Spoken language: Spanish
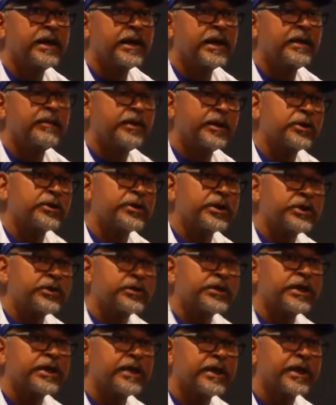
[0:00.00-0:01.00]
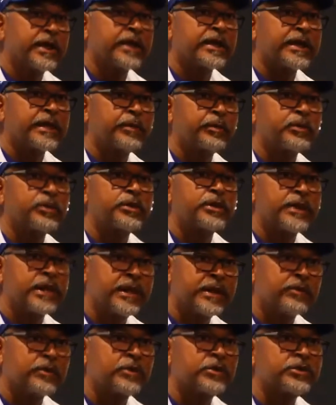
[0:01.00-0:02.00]
El pelotero tiene que
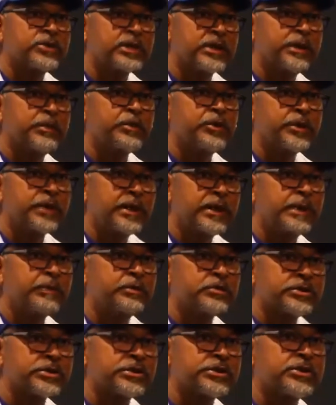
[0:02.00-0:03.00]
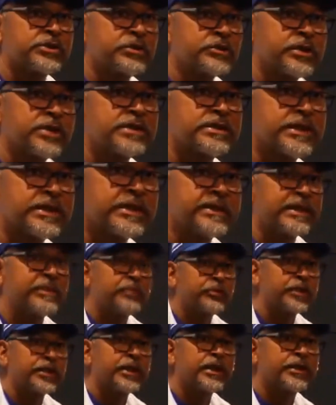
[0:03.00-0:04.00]
responder cuando se le pone en la posición que se le está
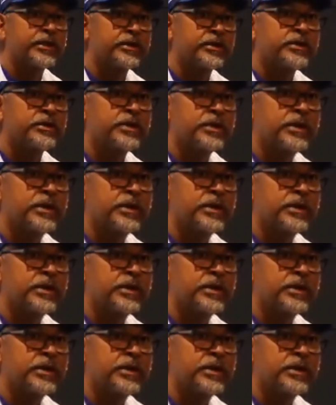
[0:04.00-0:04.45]
poniendo.